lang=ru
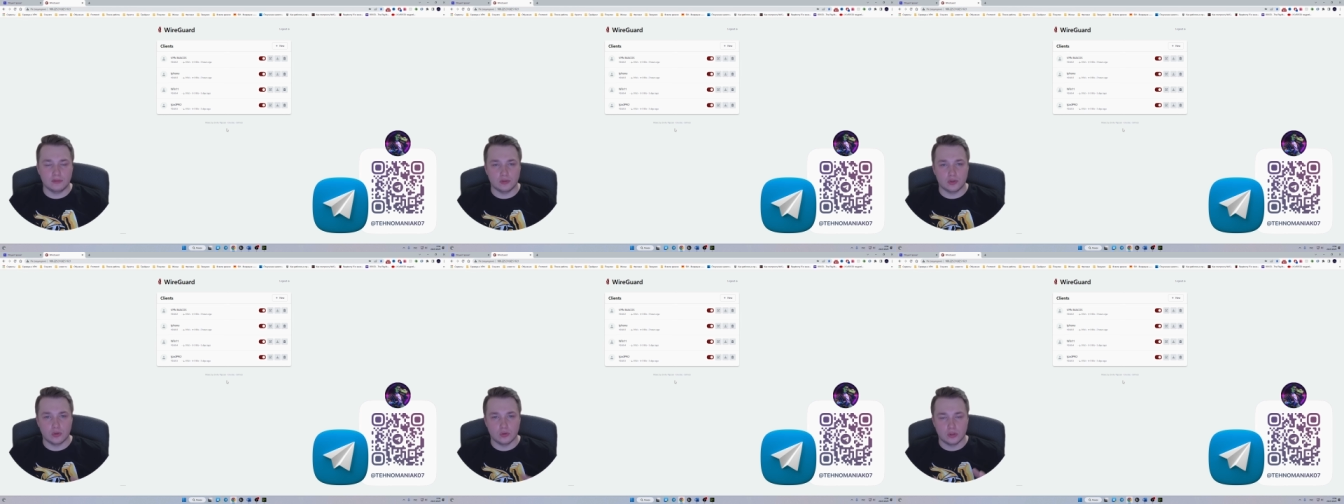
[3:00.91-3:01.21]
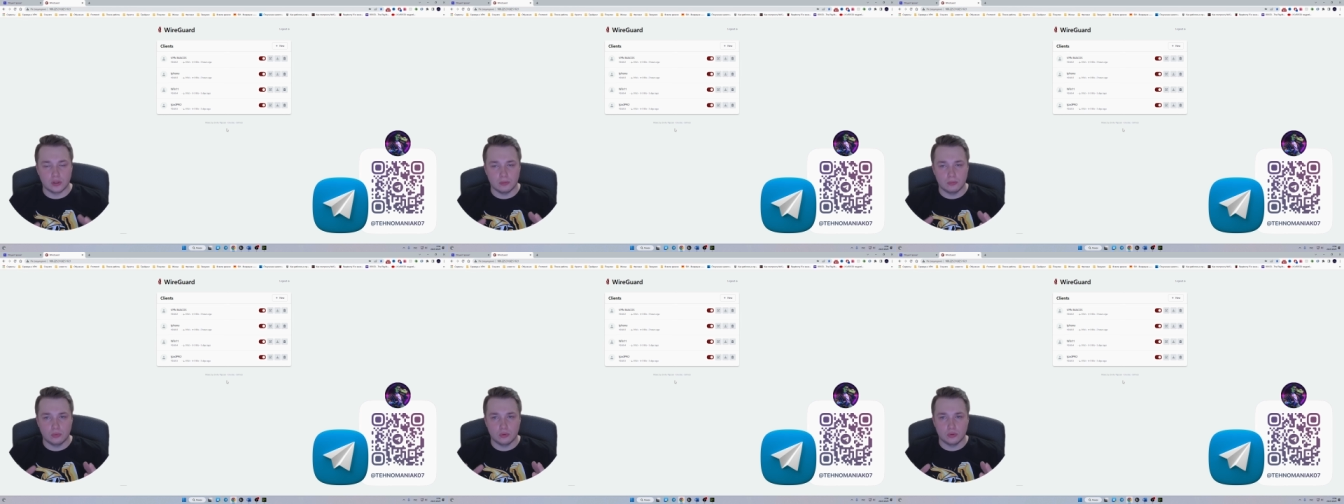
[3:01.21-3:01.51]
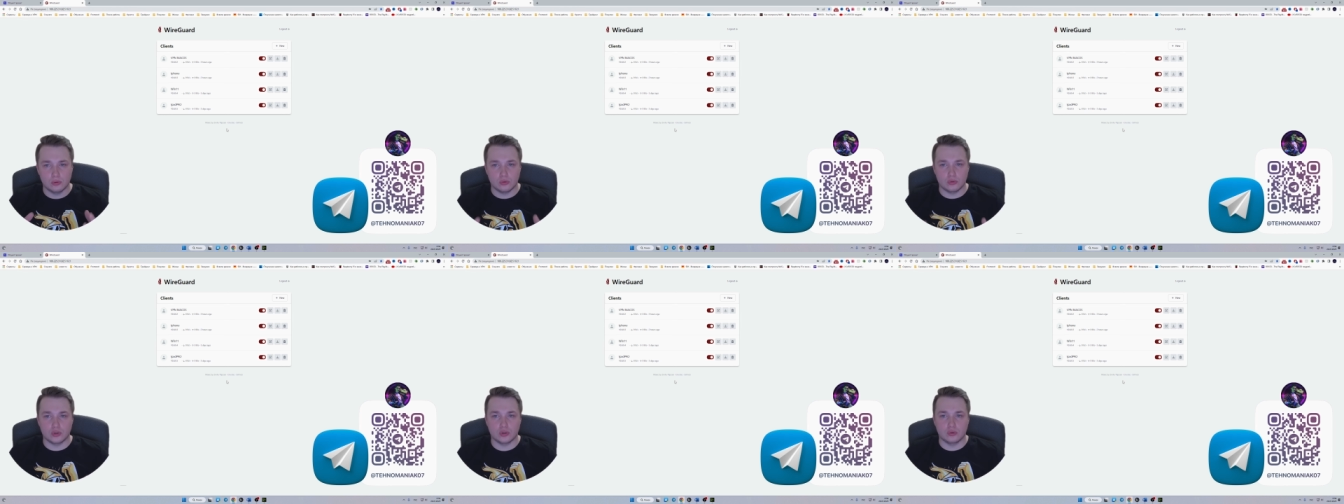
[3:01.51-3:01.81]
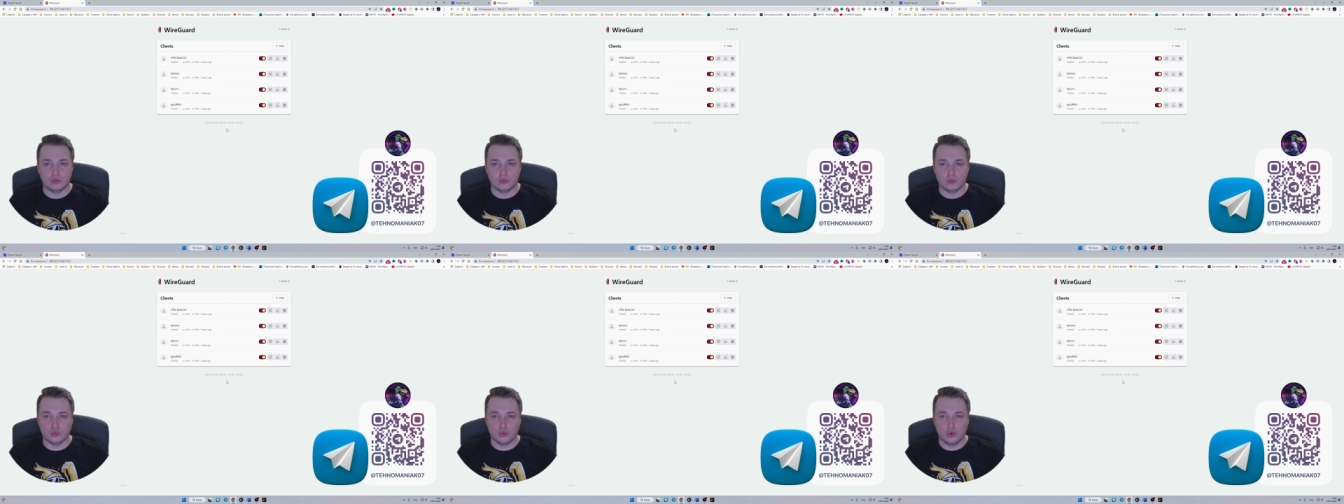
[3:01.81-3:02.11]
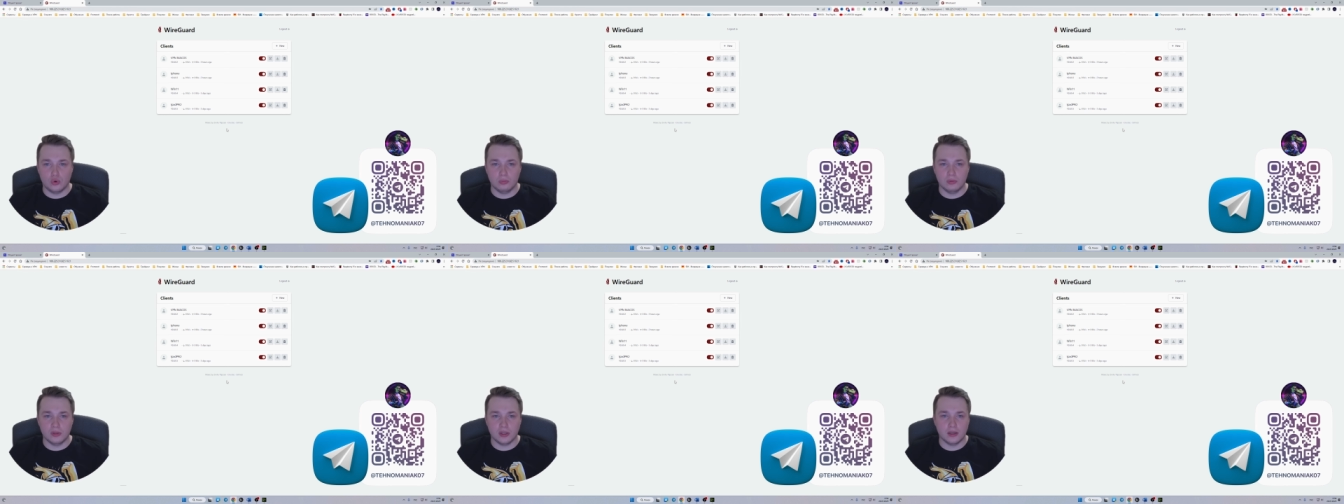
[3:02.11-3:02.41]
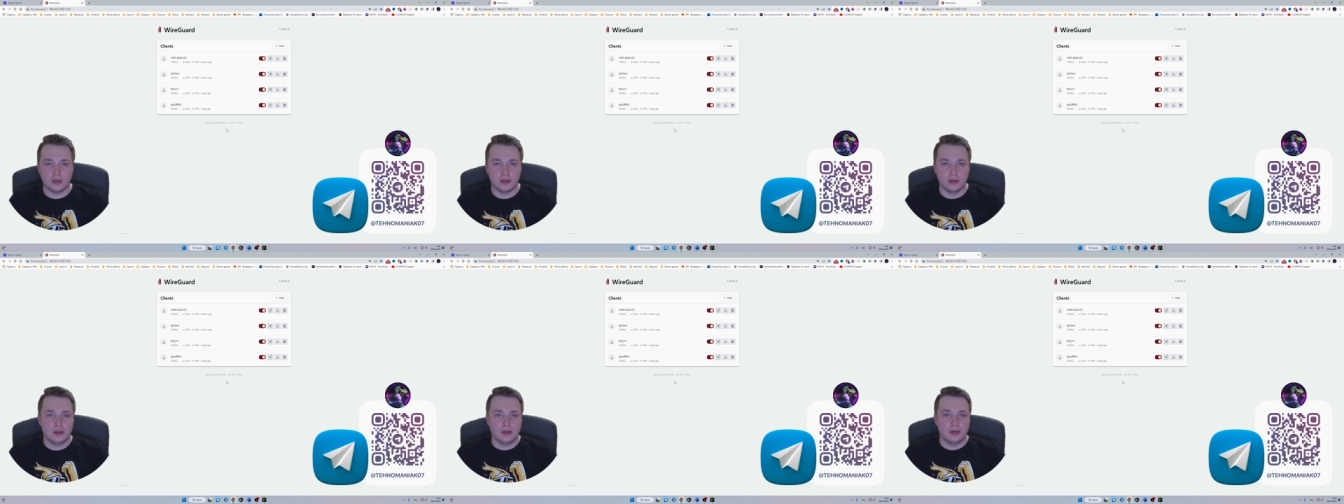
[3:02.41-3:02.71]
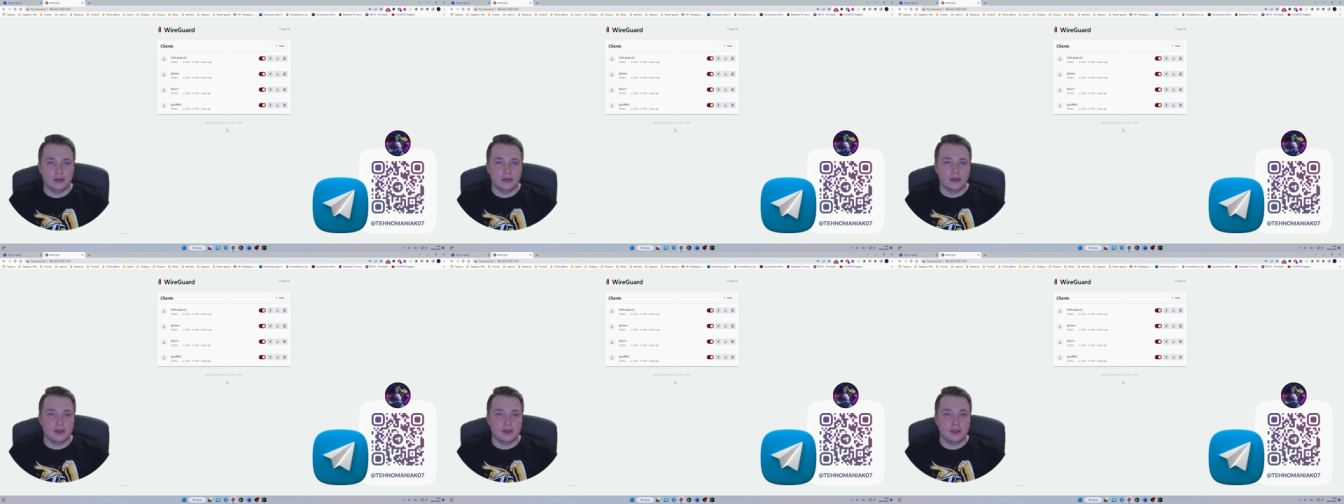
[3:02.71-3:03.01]
Все это будет очень удобно
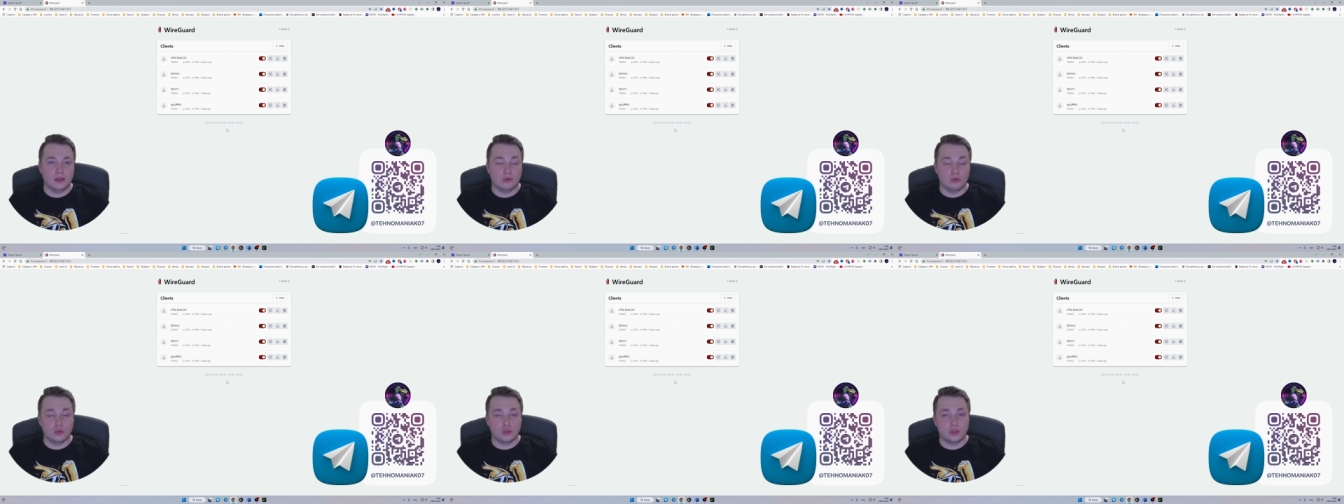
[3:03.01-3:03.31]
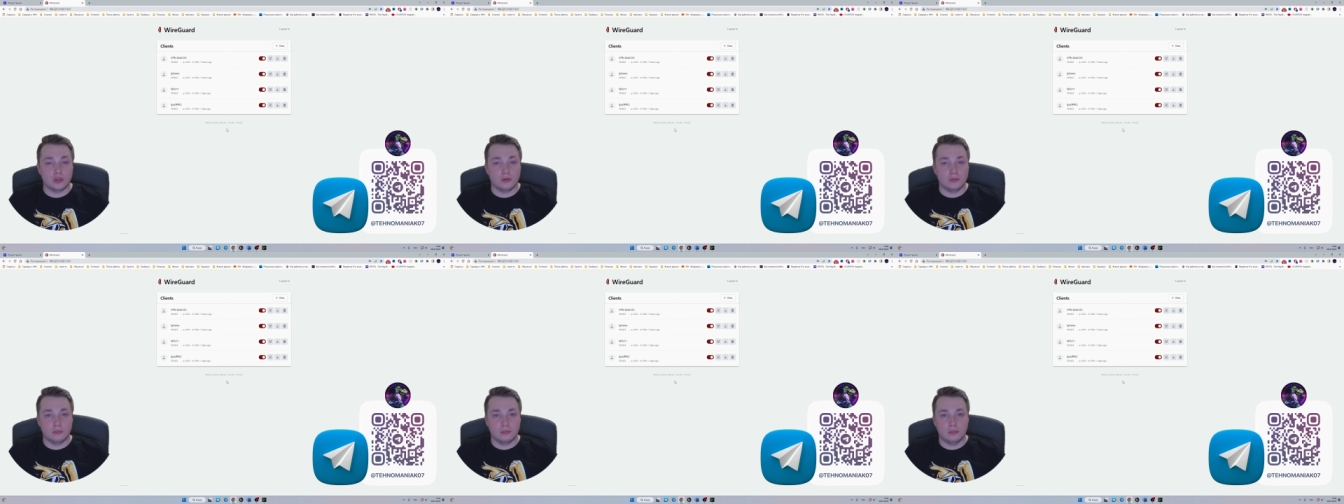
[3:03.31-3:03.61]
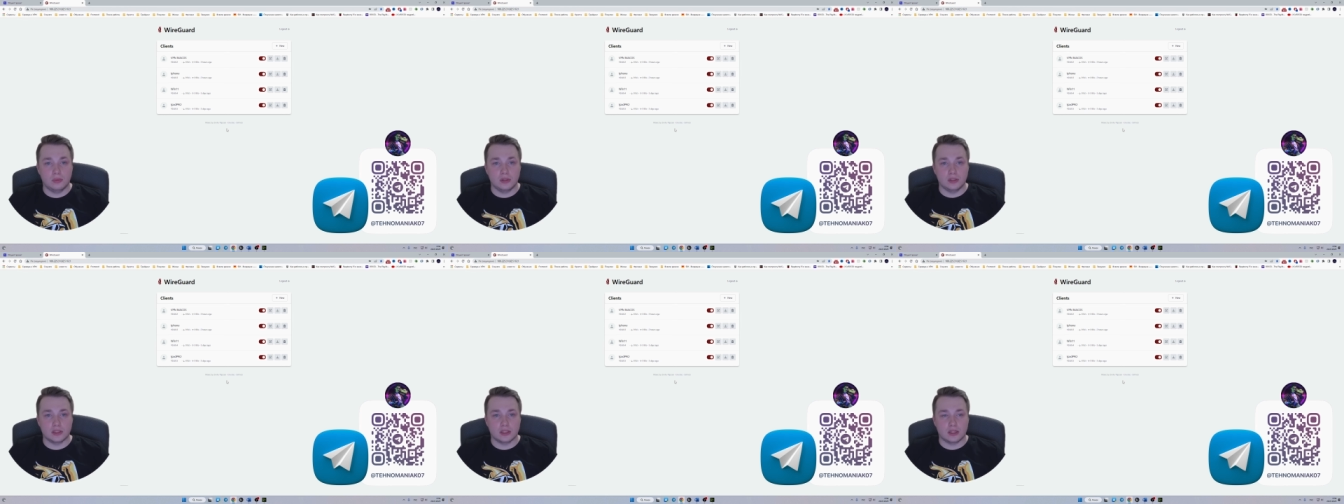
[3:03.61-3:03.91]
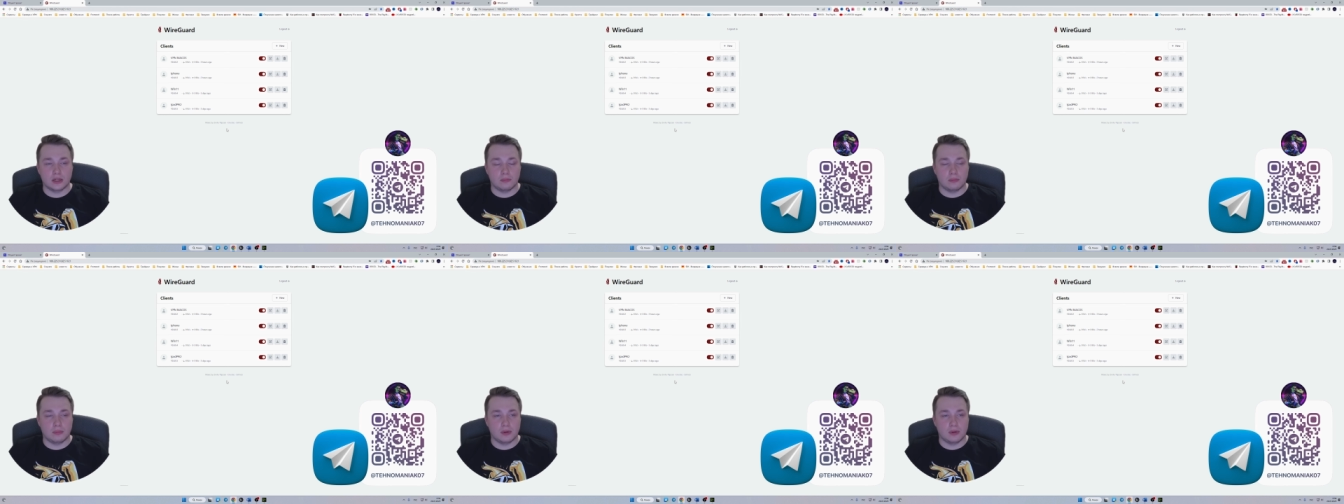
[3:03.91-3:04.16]
и очень быстро.